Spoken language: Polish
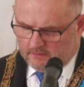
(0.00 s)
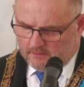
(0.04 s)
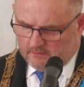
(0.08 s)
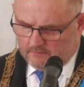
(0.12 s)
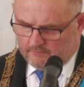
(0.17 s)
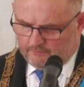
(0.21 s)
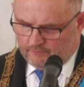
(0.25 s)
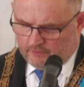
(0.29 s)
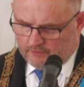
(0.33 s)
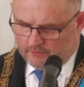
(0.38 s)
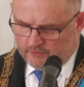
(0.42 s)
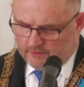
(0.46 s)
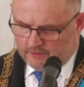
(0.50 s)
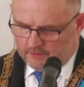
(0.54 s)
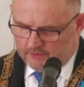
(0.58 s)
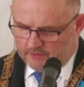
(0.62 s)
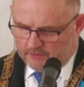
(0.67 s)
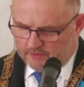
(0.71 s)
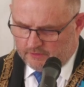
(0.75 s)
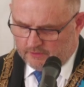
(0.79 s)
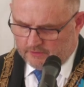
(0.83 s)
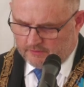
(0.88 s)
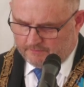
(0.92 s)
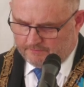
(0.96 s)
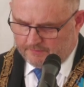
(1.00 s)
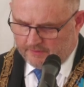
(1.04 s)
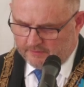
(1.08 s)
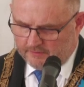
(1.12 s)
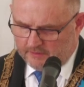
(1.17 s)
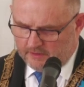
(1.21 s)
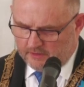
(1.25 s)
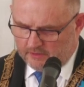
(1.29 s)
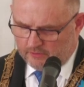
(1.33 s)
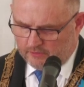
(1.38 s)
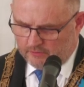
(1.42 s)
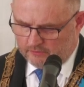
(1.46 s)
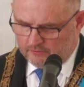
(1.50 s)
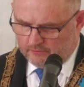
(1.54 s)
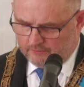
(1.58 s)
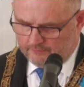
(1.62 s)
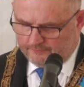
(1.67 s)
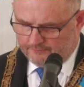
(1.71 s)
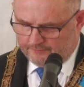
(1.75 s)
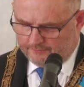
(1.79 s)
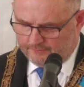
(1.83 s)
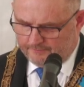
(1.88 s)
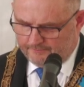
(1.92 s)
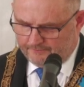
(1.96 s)
wolnych e,
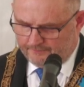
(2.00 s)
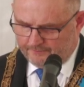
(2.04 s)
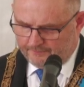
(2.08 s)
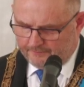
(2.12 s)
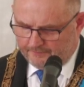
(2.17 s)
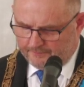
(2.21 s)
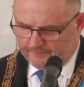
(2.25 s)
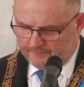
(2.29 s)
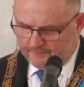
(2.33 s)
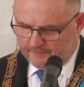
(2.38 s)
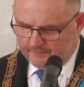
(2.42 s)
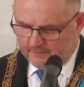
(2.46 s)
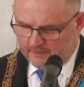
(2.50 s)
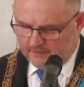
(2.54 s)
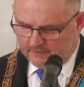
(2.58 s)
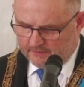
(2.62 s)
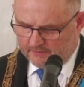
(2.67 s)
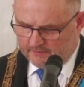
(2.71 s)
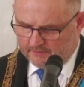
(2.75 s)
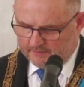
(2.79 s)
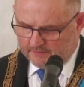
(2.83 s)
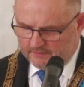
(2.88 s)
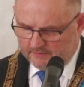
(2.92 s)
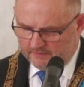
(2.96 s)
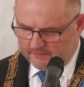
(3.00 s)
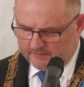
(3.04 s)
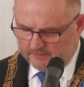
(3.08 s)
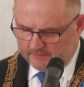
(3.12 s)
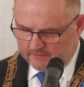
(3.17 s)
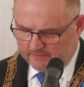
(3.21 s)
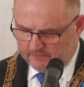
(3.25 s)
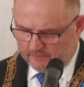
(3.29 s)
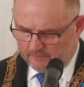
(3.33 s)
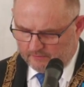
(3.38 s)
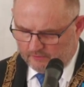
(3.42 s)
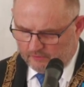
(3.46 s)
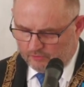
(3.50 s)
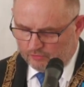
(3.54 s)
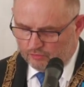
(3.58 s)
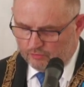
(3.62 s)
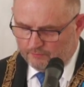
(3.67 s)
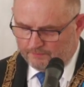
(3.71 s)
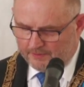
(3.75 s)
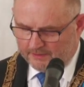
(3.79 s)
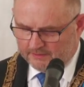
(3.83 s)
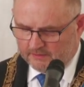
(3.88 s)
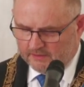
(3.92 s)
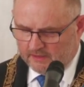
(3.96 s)
narodów nad
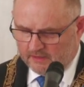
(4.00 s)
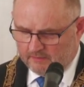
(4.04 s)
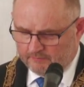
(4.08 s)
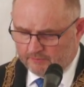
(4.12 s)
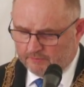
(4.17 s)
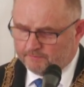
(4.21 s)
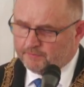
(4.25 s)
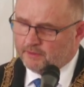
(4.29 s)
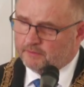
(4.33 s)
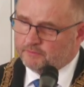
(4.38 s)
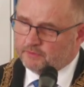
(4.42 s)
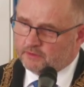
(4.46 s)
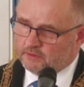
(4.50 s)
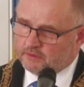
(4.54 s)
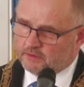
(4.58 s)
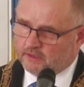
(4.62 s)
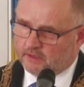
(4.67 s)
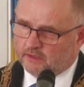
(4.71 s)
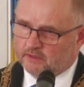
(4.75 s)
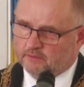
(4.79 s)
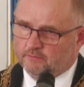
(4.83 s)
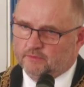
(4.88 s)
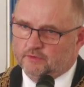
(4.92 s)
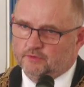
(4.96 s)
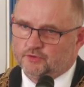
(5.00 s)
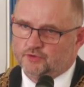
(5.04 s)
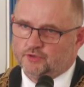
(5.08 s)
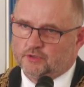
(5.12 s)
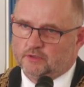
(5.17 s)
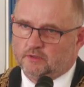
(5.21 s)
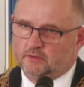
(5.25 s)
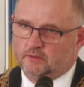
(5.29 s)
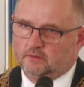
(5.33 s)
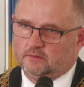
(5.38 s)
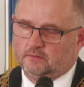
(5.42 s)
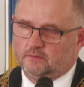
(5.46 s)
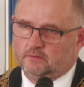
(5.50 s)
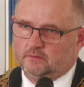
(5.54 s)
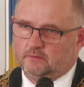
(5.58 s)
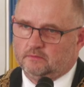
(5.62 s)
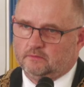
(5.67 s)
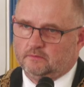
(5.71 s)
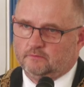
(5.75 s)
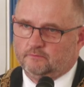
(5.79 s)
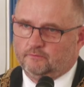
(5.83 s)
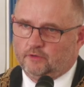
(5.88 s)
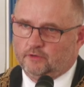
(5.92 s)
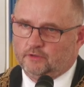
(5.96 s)
okupantami. Pamiętajmy, że
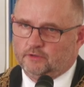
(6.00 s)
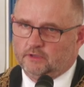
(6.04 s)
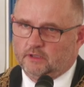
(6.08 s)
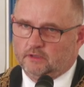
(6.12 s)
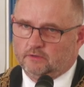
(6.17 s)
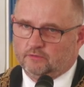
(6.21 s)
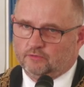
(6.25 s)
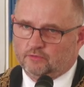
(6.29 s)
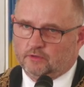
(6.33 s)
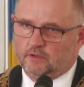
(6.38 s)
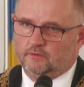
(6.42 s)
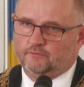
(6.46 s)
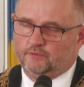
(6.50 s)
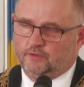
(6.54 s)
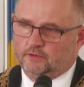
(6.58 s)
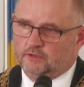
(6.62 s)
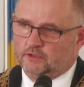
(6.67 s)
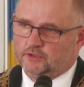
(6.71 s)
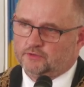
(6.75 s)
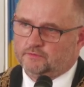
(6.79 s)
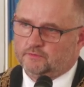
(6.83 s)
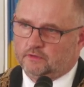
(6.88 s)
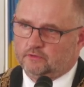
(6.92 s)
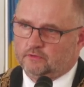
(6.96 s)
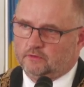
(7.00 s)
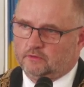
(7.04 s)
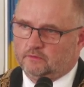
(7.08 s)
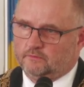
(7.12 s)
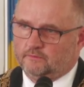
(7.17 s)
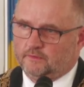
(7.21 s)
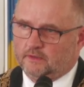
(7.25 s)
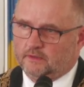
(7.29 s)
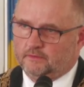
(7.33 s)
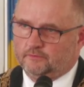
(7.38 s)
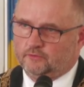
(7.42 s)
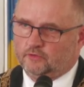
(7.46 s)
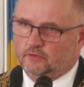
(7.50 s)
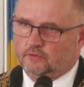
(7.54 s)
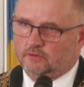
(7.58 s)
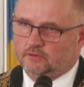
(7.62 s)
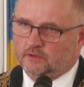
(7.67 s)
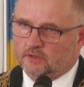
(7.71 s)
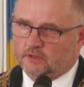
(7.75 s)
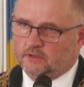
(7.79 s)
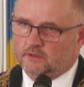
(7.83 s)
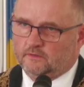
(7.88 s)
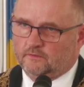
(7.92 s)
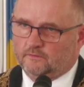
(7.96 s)
wojna, druga wojna światowa to
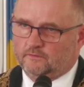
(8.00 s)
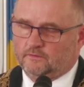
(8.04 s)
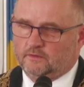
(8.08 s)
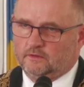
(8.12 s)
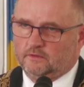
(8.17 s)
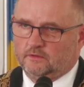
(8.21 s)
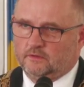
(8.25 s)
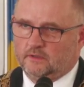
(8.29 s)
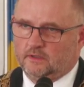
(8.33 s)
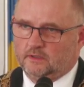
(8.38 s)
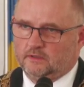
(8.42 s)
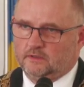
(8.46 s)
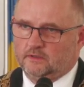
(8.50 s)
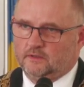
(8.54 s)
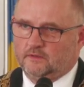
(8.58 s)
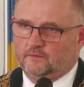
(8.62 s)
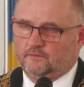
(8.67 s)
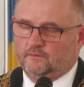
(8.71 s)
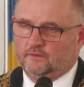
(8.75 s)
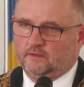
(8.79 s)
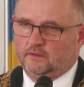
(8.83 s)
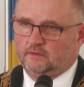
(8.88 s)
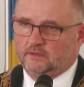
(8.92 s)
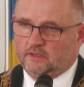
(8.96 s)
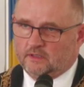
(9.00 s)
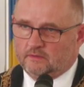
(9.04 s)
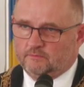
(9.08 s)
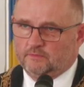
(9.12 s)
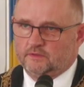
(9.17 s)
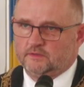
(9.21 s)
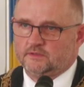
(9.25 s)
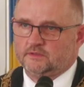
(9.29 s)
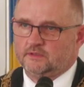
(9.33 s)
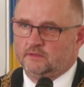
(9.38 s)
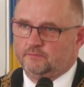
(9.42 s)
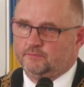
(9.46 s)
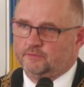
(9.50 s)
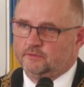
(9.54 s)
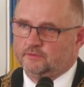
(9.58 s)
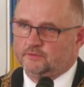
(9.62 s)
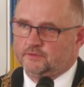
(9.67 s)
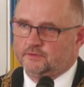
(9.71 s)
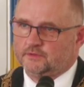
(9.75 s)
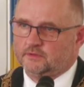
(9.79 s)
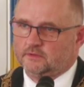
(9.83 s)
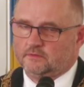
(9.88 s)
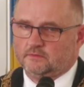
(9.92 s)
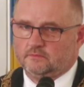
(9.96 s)
nie jest tylko agresja Niemiec na
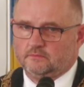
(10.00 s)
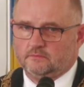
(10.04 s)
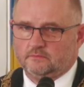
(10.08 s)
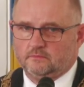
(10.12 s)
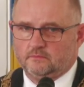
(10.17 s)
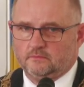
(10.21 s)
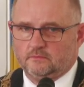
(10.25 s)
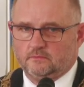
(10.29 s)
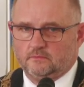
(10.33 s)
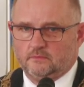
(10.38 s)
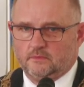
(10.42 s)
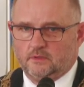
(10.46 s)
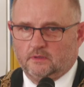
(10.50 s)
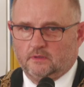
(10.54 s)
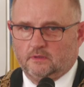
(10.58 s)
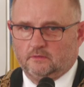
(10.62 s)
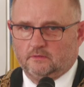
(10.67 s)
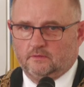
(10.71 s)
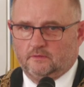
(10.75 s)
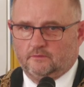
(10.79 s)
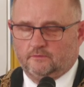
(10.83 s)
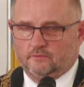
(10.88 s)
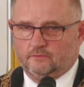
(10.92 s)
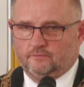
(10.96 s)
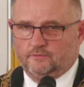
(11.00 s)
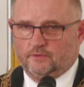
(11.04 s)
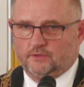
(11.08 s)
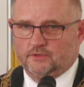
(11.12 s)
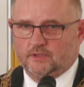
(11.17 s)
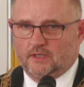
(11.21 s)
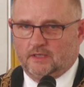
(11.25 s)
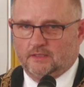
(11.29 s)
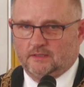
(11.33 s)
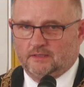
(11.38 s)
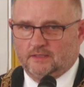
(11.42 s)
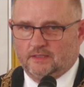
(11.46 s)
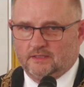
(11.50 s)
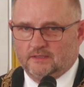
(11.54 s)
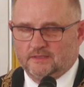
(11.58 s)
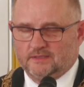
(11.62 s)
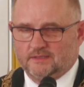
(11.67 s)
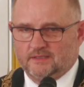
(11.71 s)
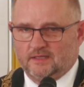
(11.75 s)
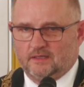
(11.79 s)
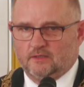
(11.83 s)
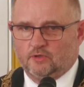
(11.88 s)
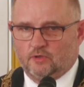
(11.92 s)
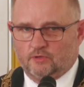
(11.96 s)
Polskę. To jest również
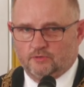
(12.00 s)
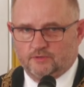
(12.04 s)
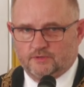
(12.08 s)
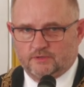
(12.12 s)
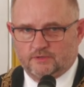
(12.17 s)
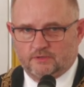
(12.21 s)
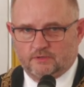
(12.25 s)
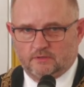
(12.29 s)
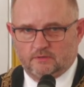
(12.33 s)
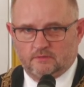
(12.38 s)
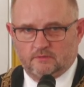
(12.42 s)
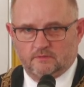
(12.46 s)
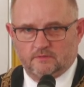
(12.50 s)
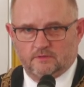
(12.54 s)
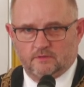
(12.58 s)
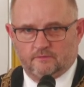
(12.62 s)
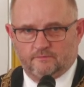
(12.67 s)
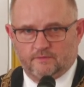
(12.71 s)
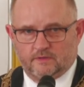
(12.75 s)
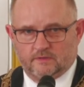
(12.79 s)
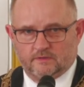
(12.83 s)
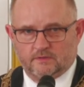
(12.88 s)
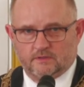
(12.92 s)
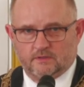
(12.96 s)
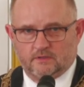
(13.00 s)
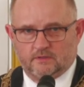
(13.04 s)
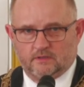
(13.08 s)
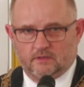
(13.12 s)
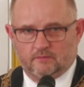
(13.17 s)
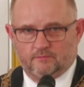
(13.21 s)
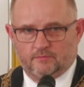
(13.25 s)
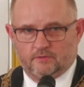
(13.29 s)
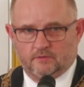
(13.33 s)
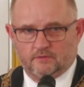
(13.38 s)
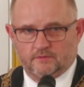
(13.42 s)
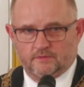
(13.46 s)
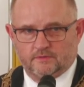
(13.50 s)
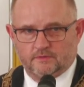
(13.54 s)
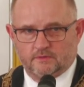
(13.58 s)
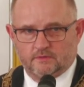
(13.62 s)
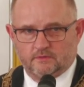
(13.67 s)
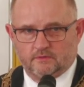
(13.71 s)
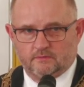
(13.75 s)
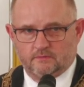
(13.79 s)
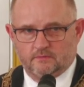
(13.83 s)
agresja Rosji sowieckiej na Polskę.